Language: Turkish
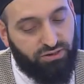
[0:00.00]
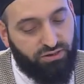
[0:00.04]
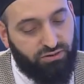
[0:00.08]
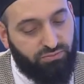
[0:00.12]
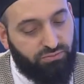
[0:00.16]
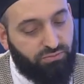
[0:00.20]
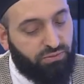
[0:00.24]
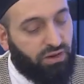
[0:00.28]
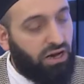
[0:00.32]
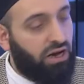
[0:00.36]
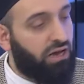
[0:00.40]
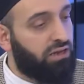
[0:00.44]

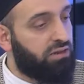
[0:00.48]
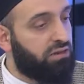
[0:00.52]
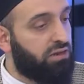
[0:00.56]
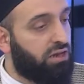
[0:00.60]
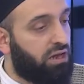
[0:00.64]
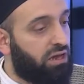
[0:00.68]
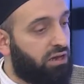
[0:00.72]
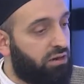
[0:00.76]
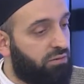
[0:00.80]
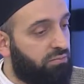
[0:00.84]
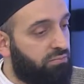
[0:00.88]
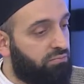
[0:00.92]
ve
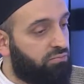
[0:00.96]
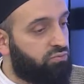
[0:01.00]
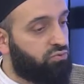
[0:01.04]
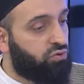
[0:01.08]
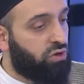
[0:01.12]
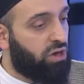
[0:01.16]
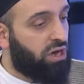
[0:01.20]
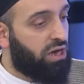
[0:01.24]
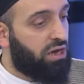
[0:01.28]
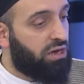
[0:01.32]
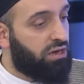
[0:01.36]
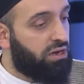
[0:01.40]
Allah bunu
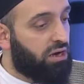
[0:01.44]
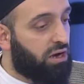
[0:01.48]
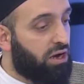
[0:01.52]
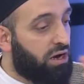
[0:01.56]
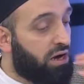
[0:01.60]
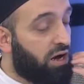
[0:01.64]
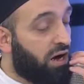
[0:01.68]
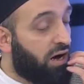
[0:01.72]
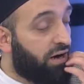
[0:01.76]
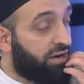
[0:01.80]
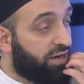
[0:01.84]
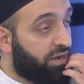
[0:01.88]

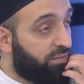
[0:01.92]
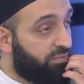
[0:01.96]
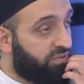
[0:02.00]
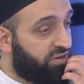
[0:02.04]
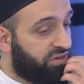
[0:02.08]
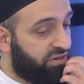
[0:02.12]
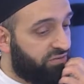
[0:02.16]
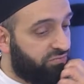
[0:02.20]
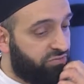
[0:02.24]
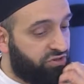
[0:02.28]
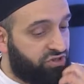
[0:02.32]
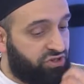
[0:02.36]
haram
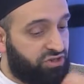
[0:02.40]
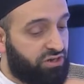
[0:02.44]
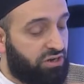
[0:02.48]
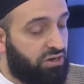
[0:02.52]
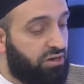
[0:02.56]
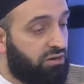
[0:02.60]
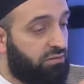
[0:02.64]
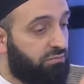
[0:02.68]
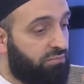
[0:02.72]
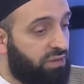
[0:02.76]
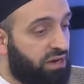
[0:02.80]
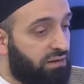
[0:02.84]
kılmış,
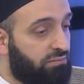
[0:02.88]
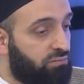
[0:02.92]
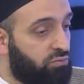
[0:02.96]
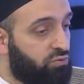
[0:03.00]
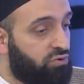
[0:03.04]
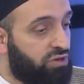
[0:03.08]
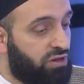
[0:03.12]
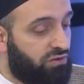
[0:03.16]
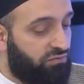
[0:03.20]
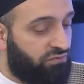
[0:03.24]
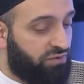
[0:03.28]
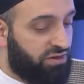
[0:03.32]
ben
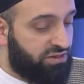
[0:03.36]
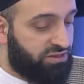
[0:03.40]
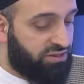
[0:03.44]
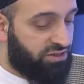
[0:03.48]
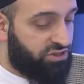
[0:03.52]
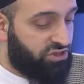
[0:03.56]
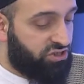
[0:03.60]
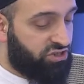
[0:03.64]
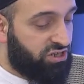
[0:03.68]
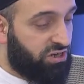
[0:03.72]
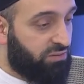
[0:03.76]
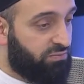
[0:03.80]
bundan
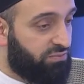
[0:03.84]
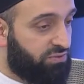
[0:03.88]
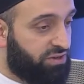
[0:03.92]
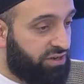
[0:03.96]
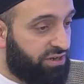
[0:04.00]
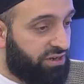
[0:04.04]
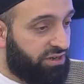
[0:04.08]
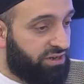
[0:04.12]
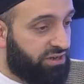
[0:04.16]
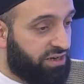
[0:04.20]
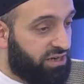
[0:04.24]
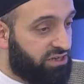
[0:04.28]
vazgeçeceğim
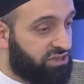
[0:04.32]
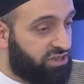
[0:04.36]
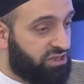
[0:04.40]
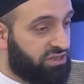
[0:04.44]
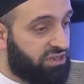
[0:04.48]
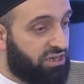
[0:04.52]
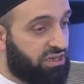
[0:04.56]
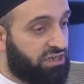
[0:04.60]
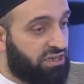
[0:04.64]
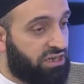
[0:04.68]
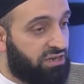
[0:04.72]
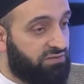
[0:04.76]
diyerek
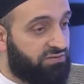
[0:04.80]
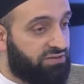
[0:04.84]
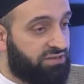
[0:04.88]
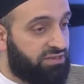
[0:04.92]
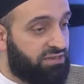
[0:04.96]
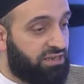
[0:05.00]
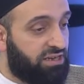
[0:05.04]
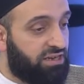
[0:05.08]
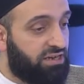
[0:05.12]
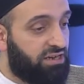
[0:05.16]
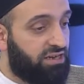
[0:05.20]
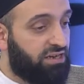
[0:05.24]
gerçekten
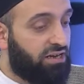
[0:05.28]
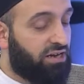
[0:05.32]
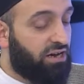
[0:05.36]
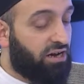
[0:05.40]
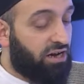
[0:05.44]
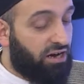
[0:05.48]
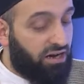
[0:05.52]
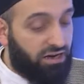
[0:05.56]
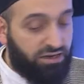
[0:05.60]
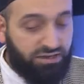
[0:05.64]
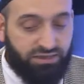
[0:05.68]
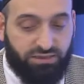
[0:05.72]
nefsine
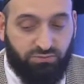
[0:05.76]
hakim